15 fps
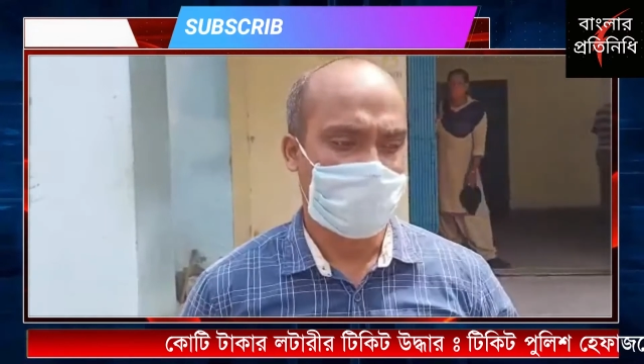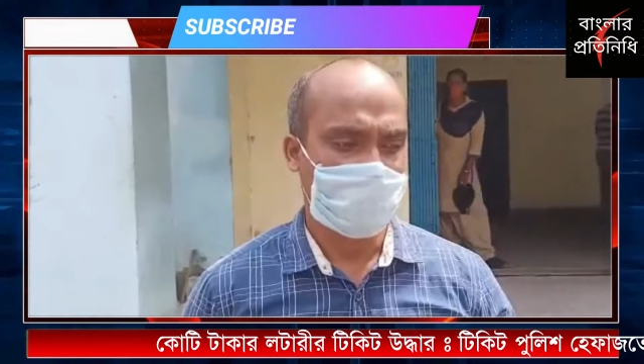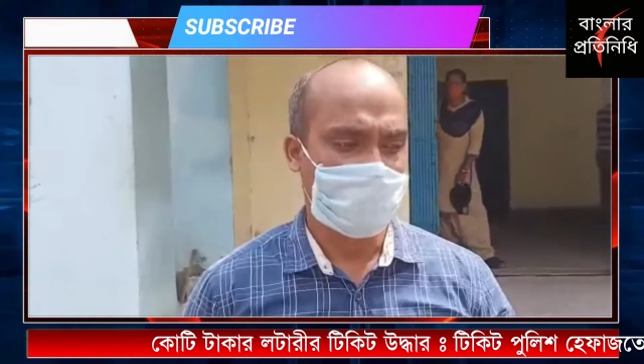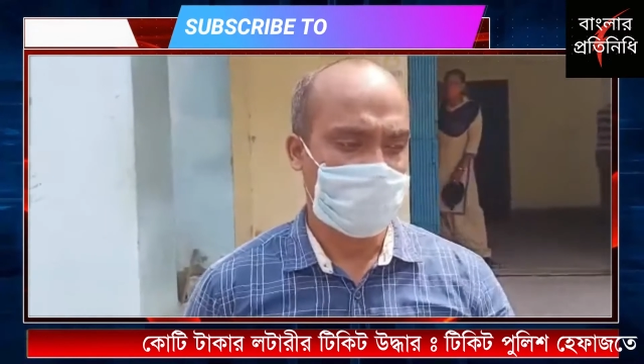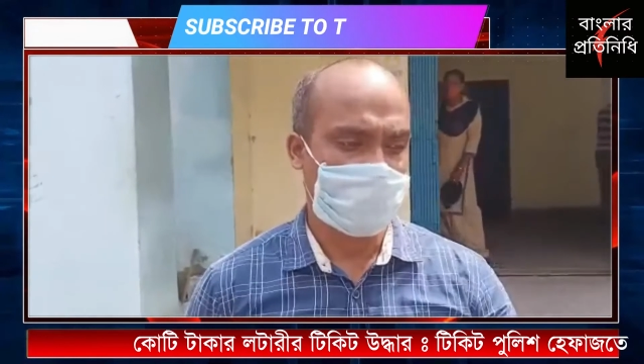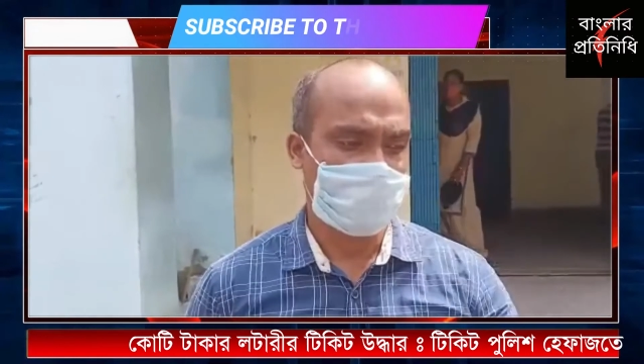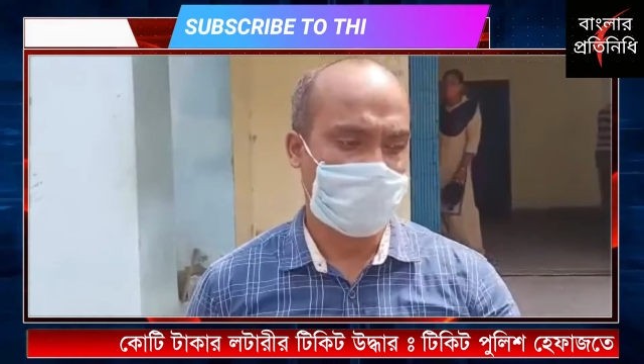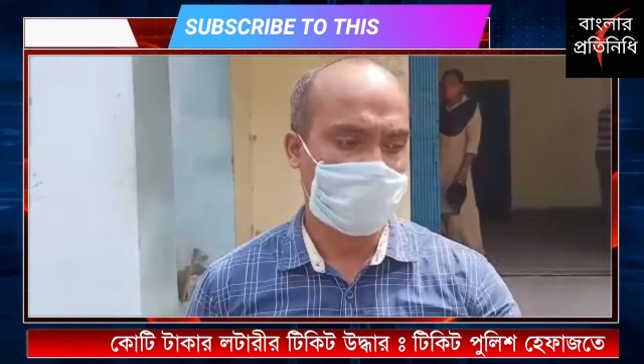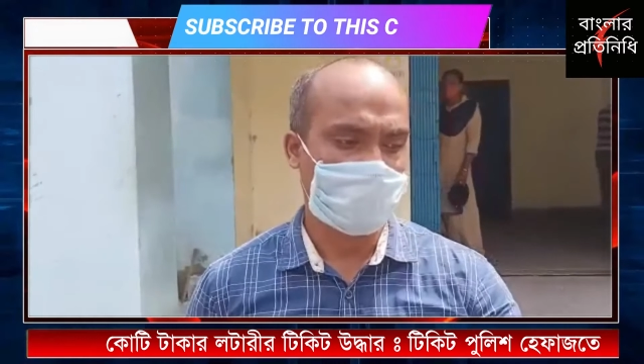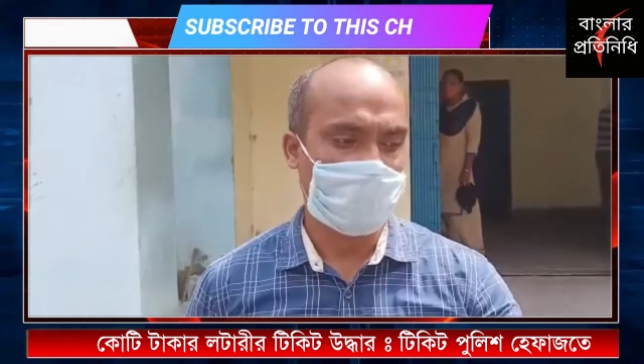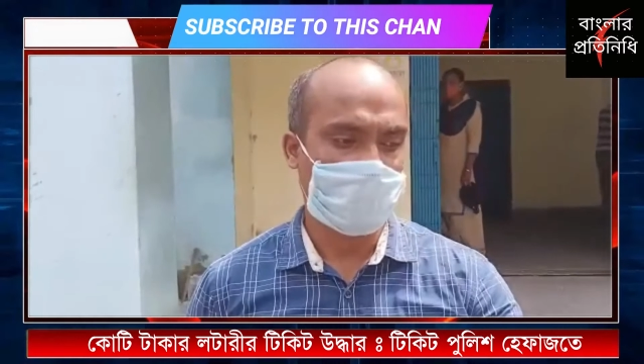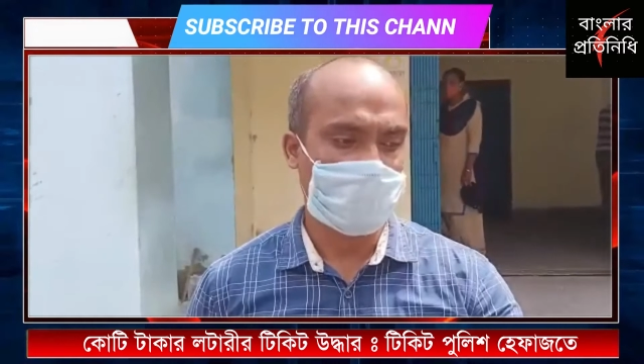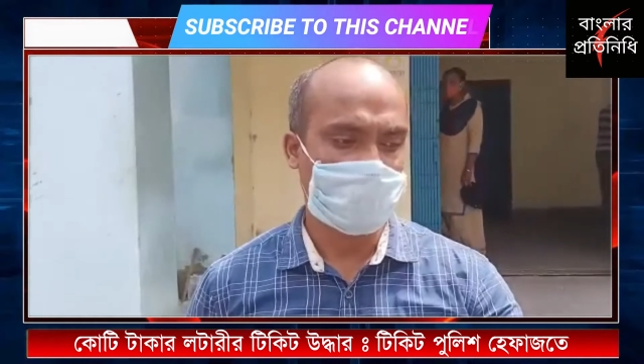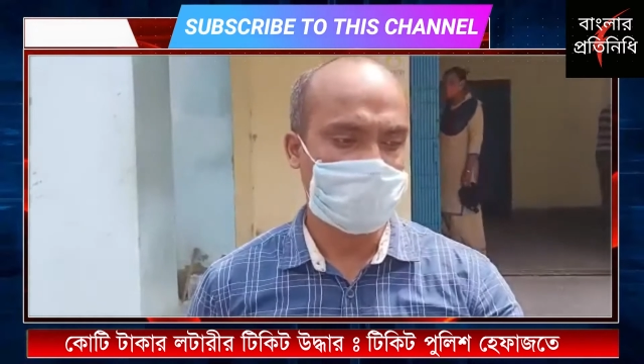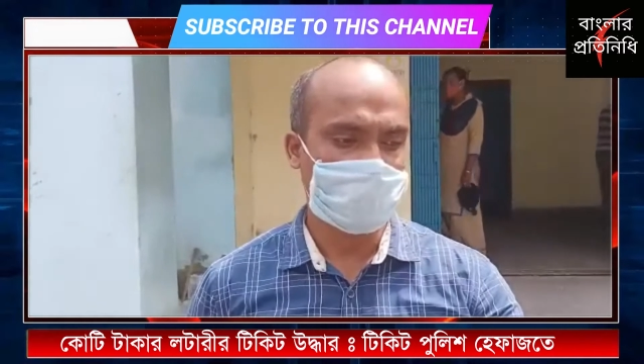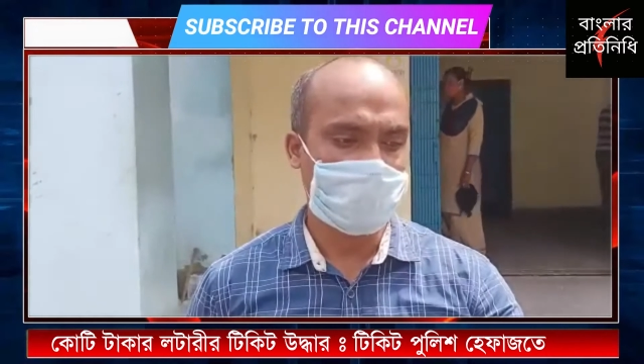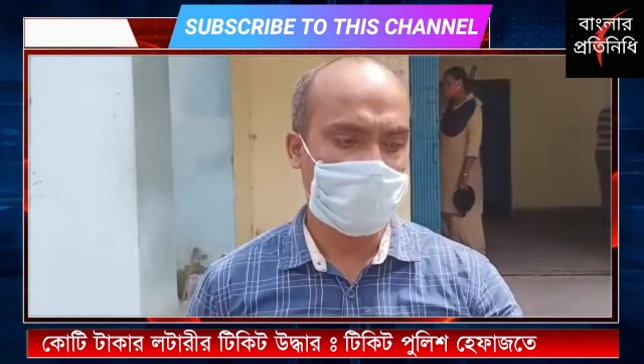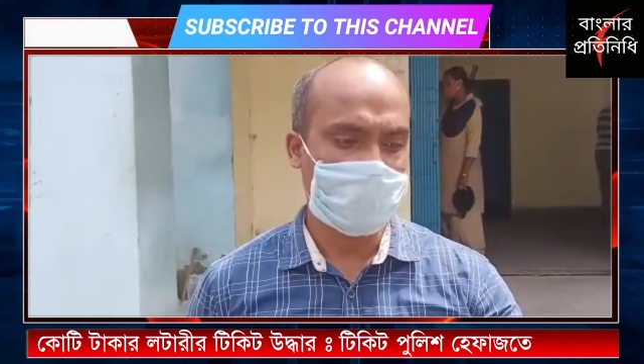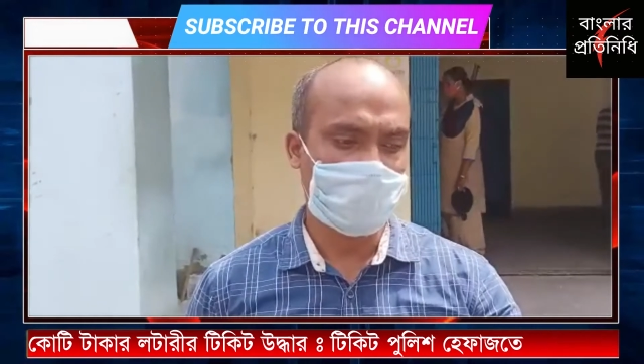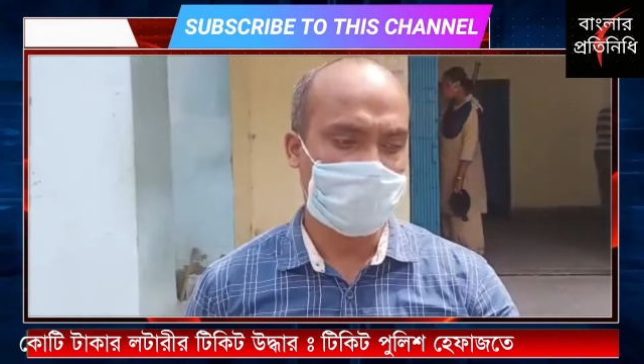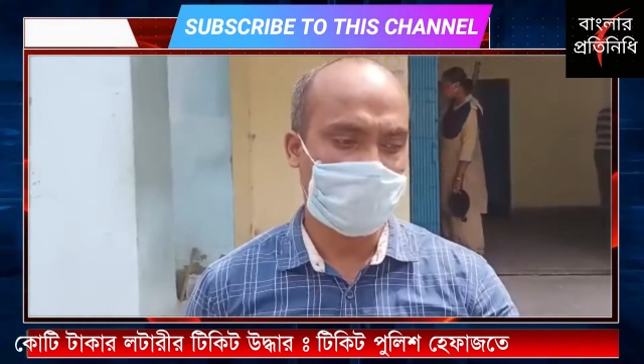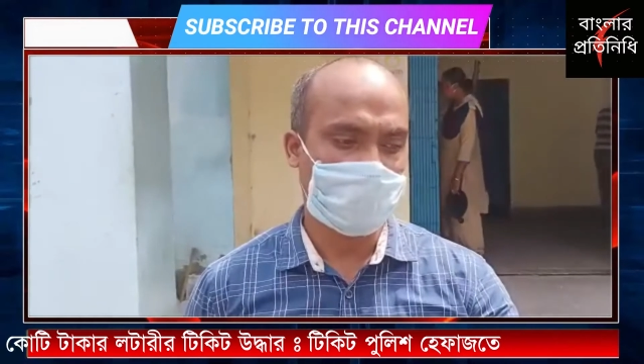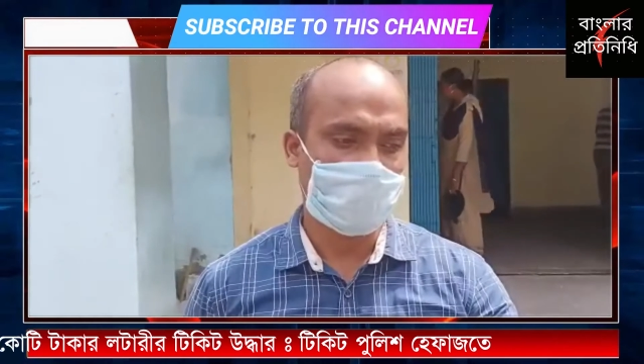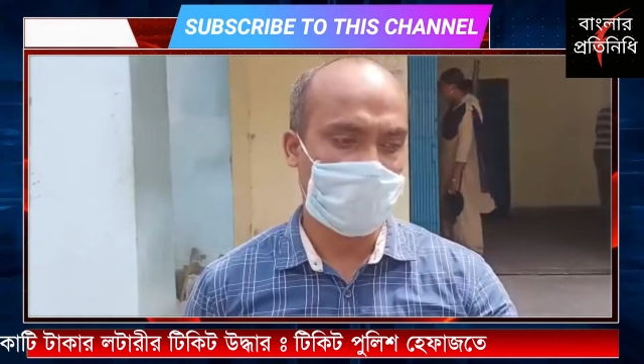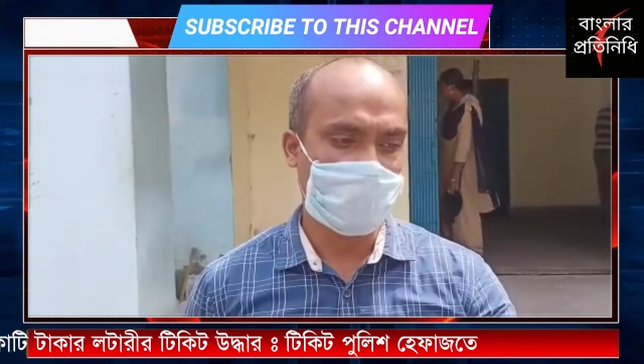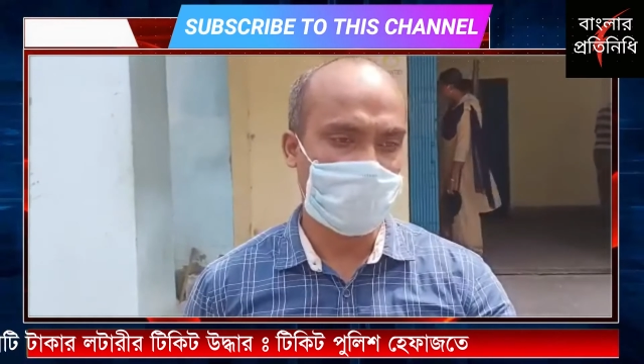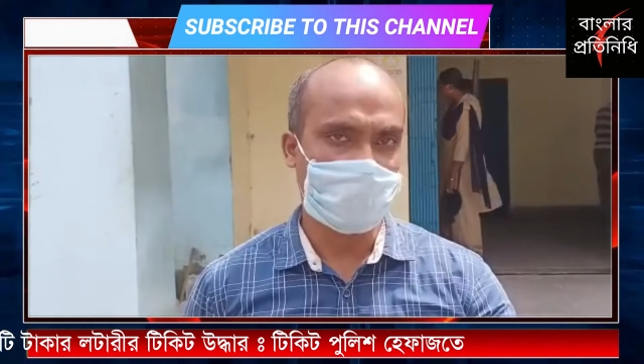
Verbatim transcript: আমি আমাকে দেখাতে চাই আমি দেখলাম